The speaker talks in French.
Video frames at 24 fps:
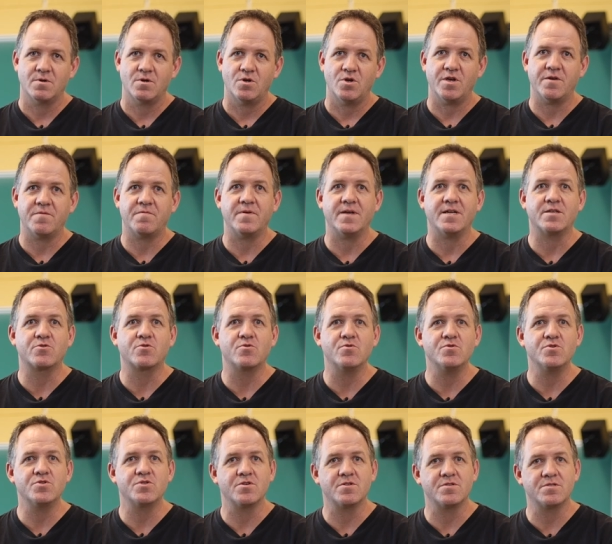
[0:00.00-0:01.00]
Le
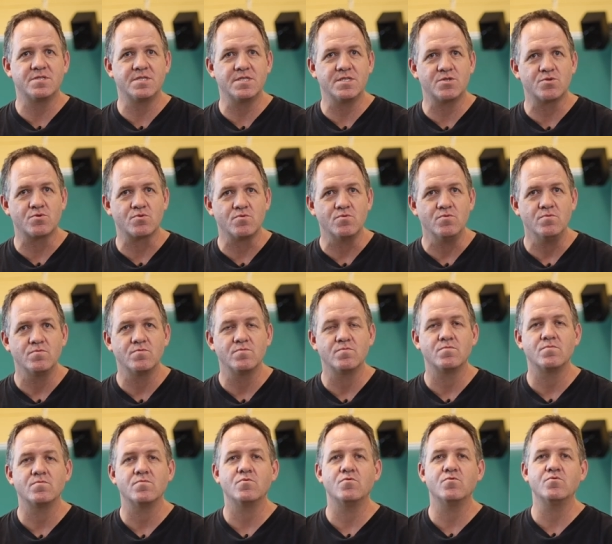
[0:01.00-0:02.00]
FLQ se dissout
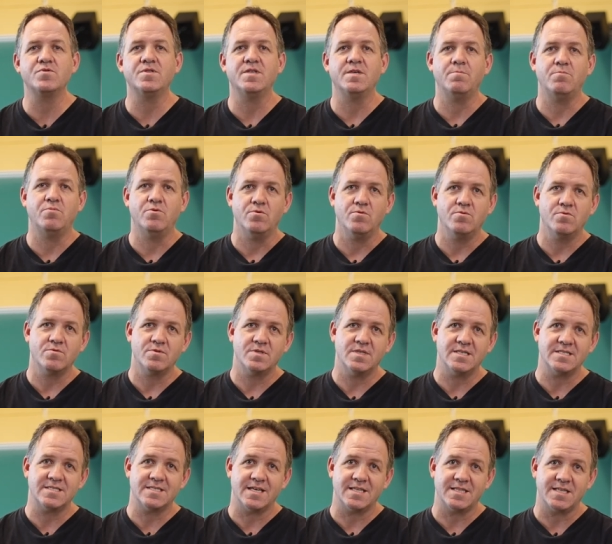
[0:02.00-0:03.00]
au début
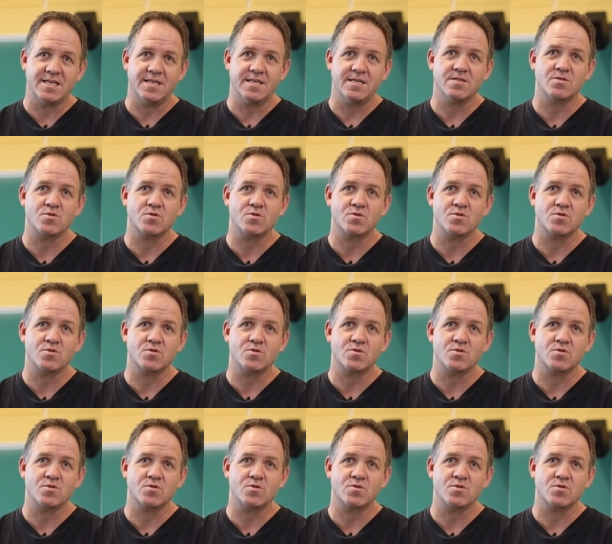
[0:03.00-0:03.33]
des années